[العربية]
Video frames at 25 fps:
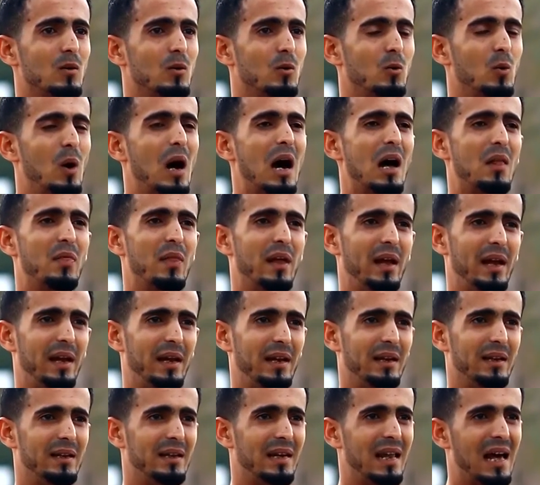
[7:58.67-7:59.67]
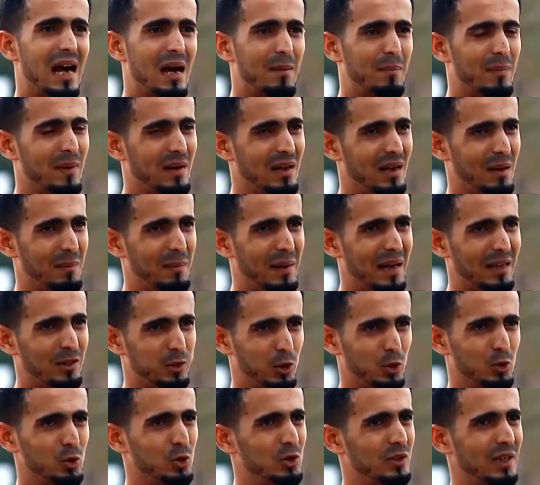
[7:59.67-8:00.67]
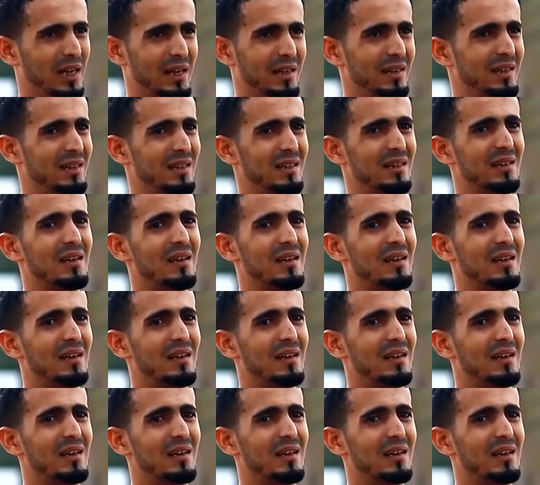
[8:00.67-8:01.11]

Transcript: واضح الى ابعد حدود يعني